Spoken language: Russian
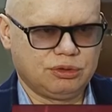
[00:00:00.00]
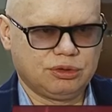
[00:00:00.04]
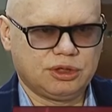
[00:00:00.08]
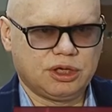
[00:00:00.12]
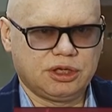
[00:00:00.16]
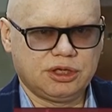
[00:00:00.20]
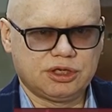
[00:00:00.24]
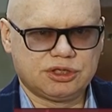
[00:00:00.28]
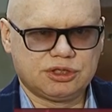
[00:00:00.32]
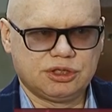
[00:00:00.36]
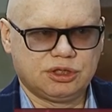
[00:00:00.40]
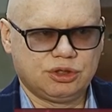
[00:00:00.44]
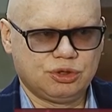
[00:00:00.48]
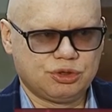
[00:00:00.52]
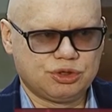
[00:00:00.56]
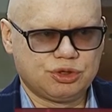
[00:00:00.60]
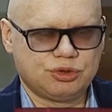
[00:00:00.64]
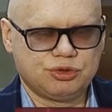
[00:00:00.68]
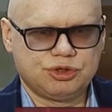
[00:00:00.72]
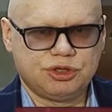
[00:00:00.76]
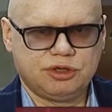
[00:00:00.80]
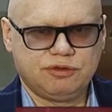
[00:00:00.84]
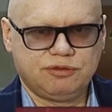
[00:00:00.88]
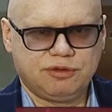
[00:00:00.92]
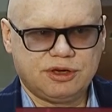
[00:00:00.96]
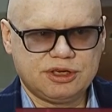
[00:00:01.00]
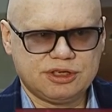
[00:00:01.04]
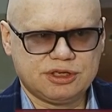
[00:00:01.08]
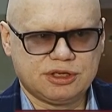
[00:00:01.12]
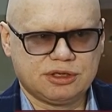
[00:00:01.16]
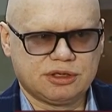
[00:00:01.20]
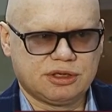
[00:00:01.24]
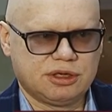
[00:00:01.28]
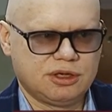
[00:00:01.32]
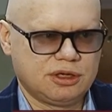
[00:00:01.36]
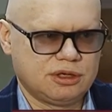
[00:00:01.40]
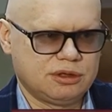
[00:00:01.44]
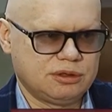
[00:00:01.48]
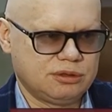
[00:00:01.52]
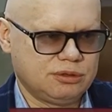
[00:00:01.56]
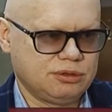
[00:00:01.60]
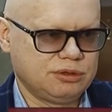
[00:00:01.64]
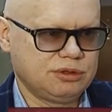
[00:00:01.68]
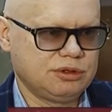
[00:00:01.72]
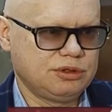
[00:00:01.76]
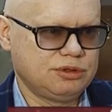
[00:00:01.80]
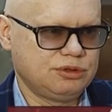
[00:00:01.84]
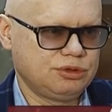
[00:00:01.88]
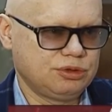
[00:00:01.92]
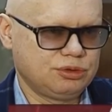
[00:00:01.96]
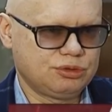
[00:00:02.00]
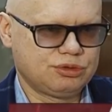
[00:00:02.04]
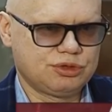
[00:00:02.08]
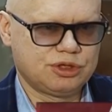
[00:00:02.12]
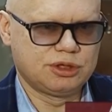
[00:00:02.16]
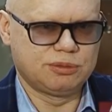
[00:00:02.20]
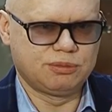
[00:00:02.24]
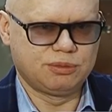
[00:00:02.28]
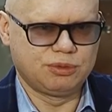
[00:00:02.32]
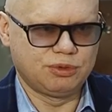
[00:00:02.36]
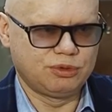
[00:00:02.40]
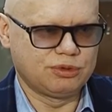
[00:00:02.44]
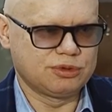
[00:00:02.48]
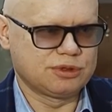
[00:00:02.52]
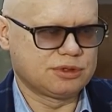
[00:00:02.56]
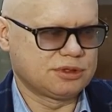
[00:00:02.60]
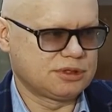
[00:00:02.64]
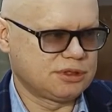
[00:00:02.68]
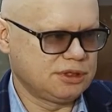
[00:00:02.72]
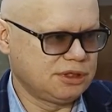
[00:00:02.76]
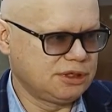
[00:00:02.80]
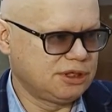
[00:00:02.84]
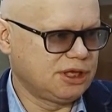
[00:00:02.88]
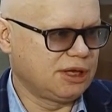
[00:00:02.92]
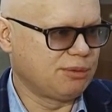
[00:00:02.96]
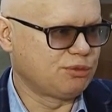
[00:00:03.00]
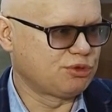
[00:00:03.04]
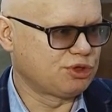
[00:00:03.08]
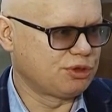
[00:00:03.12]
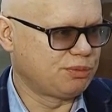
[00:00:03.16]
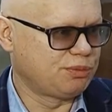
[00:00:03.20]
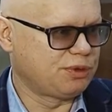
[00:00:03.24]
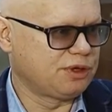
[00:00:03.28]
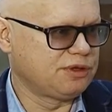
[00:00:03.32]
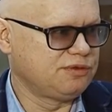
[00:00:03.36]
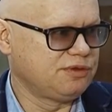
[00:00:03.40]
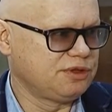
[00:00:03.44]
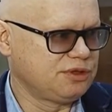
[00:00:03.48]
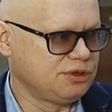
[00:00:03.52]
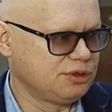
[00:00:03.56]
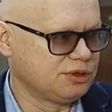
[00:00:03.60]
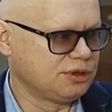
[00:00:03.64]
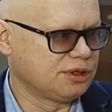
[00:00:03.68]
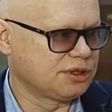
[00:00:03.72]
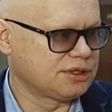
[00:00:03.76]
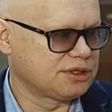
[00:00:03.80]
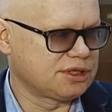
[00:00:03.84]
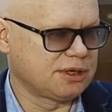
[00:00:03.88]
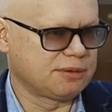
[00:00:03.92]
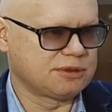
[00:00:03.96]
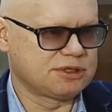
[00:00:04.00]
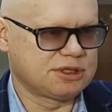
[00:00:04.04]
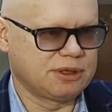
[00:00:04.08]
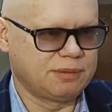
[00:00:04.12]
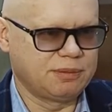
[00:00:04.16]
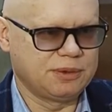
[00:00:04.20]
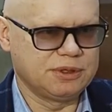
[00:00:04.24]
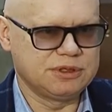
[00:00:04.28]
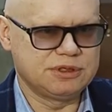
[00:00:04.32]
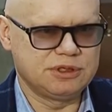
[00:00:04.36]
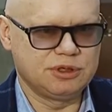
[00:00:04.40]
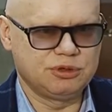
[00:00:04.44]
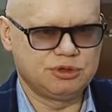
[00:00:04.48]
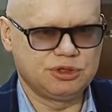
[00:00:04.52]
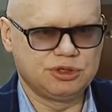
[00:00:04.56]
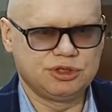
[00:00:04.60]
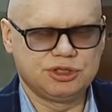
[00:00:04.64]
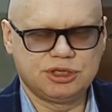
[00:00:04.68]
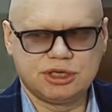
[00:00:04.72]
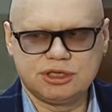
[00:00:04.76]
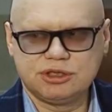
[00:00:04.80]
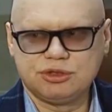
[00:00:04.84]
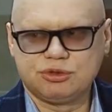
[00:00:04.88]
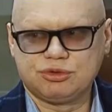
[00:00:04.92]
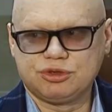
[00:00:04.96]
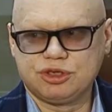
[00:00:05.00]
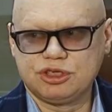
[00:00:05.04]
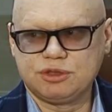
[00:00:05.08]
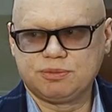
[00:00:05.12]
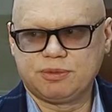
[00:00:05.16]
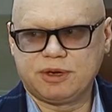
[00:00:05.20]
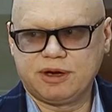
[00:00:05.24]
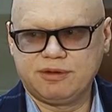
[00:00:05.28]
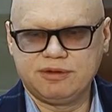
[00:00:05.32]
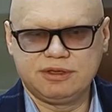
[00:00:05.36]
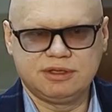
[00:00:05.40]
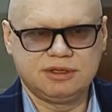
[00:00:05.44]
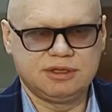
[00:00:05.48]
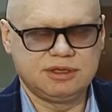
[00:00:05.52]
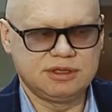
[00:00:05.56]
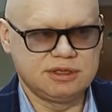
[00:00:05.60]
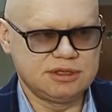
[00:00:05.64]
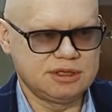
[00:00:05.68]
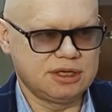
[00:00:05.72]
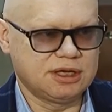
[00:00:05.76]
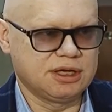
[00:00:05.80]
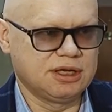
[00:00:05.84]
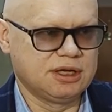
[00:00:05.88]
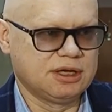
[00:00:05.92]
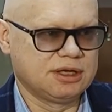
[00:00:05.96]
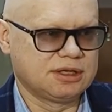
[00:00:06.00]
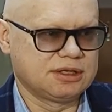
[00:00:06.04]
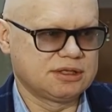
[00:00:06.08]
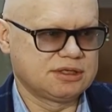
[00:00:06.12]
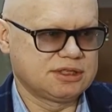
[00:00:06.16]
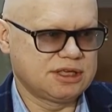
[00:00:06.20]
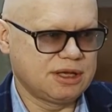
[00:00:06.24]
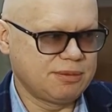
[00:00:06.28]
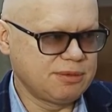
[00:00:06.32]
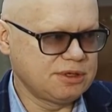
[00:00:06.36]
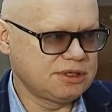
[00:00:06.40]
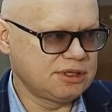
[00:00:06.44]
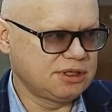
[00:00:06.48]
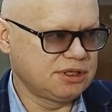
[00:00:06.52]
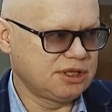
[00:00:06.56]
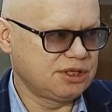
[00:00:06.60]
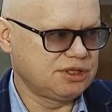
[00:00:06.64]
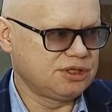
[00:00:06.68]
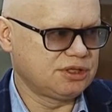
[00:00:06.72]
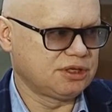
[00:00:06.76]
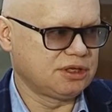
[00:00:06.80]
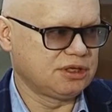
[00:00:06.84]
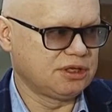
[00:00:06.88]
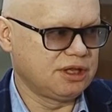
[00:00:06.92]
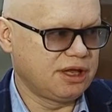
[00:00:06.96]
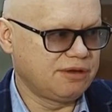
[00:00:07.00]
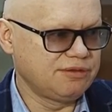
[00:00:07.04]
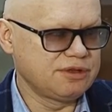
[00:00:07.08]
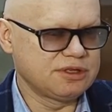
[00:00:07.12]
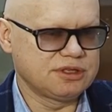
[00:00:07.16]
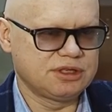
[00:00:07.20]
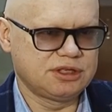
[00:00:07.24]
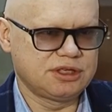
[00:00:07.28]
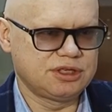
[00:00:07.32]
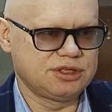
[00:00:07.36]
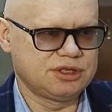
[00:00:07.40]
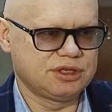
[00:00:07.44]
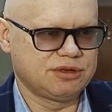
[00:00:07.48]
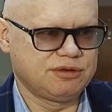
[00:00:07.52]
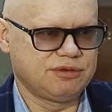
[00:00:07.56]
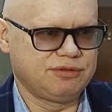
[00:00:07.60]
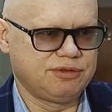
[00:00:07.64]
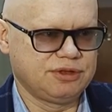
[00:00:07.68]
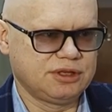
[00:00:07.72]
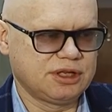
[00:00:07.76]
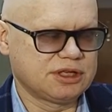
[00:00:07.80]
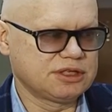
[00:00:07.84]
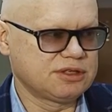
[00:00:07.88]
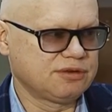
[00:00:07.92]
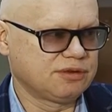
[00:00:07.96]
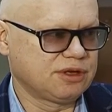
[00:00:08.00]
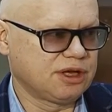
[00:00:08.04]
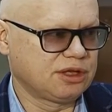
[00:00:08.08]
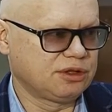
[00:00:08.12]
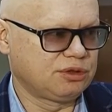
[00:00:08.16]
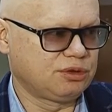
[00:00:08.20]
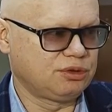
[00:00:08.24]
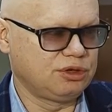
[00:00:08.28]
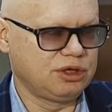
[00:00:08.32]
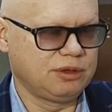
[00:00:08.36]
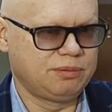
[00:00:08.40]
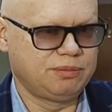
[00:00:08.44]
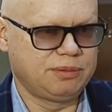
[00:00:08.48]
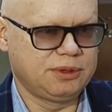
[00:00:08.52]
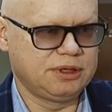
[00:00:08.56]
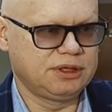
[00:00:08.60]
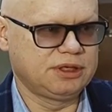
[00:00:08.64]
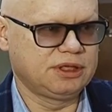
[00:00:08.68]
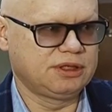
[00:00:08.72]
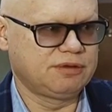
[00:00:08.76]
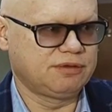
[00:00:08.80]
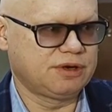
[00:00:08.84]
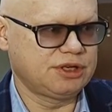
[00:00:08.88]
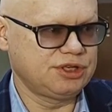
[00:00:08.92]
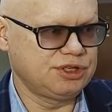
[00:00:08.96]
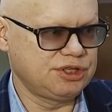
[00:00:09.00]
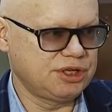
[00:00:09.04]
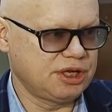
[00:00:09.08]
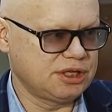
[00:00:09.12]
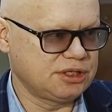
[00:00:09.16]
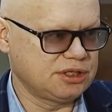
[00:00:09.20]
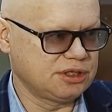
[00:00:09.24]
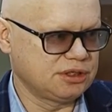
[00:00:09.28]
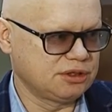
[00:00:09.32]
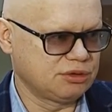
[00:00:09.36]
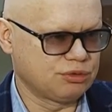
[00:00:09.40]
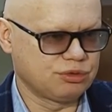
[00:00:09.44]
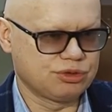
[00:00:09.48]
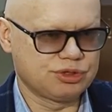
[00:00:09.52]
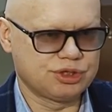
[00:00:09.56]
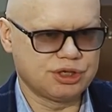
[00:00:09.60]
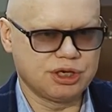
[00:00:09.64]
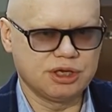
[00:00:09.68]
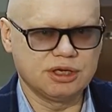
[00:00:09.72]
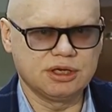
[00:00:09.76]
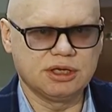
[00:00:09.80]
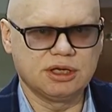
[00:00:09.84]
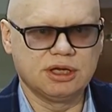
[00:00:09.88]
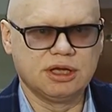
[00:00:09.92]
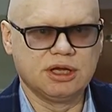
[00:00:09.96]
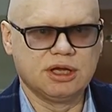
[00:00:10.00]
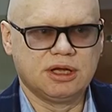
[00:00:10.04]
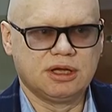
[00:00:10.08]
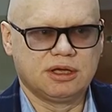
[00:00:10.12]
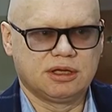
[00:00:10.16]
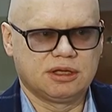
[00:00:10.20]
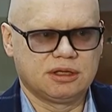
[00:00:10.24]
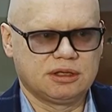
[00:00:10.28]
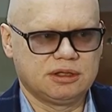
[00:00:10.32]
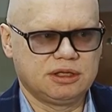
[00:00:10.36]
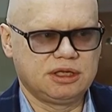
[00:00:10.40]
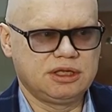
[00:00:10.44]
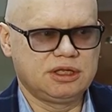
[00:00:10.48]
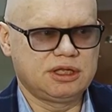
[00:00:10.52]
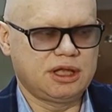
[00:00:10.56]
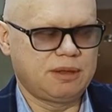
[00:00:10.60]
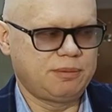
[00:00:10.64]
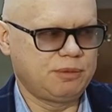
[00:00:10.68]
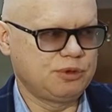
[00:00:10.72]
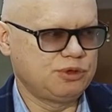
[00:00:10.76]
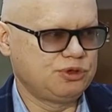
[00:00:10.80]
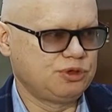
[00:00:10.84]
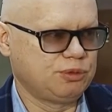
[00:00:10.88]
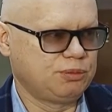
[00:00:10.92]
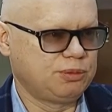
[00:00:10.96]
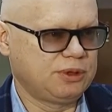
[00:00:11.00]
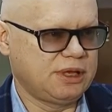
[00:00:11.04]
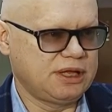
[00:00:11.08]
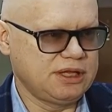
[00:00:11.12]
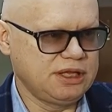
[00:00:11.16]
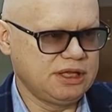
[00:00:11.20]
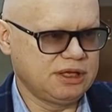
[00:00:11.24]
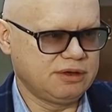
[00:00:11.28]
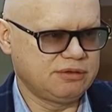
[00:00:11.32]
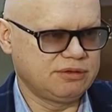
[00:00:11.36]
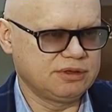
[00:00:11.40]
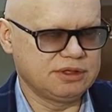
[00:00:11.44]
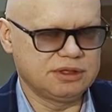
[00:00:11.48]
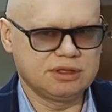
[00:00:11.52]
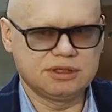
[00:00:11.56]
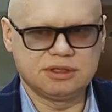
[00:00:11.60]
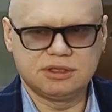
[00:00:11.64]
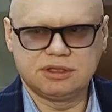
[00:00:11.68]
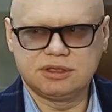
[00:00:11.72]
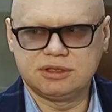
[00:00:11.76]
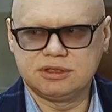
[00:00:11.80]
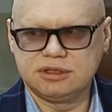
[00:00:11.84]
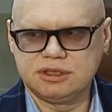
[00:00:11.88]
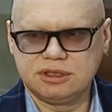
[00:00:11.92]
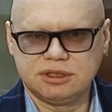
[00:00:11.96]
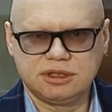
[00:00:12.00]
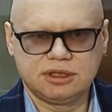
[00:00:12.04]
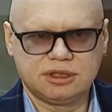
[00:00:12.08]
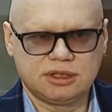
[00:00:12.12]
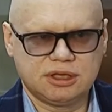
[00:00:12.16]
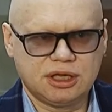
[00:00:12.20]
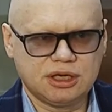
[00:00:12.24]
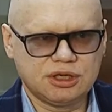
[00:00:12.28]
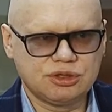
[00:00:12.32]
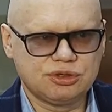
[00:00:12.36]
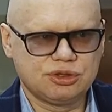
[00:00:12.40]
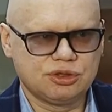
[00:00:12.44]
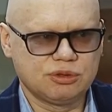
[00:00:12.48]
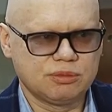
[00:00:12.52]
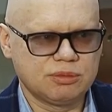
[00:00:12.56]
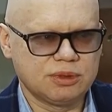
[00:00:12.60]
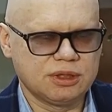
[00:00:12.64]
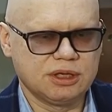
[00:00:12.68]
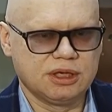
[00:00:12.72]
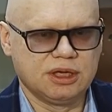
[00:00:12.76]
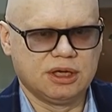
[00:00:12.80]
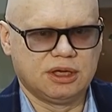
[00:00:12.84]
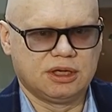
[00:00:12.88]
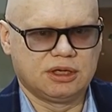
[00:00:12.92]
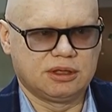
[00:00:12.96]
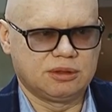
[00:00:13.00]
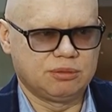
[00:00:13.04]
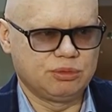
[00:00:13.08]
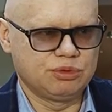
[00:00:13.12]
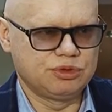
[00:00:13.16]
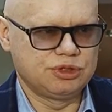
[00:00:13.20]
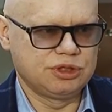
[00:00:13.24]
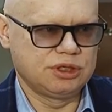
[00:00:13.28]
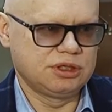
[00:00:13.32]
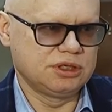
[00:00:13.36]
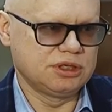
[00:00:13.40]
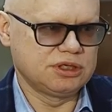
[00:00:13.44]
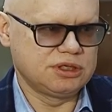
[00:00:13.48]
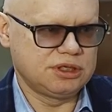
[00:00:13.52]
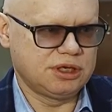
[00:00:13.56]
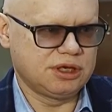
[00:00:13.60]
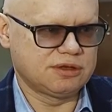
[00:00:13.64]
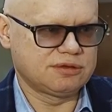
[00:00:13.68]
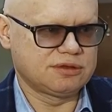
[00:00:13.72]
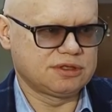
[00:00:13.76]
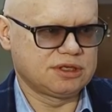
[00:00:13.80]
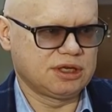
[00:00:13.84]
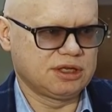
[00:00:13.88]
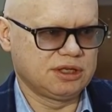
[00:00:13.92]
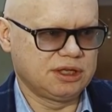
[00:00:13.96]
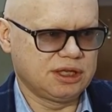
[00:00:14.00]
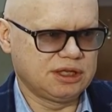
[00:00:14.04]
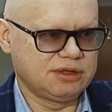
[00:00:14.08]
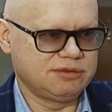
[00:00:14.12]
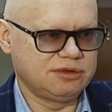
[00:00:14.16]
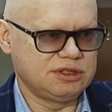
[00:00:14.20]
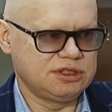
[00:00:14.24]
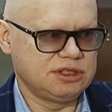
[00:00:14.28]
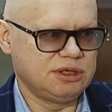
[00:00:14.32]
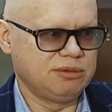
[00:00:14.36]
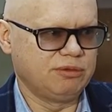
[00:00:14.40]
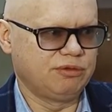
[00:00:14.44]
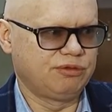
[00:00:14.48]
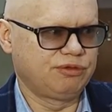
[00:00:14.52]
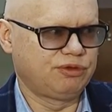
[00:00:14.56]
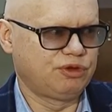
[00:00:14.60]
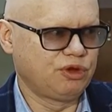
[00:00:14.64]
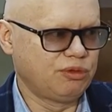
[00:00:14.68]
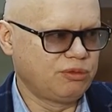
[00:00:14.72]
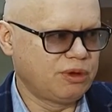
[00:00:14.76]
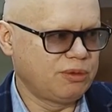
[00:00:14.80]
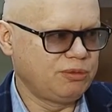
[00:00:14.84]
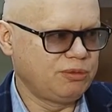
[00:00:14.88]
он, конечно, тоже очень важен, но он идет уже по следам уже произведенных событий. Очень часто уже исправить нельзя. Самая задача, главная задача финансового контроля – предотвращать нарушения. На этапе еще планирования делать так, чтобы бюджетные средства закладывались именно в том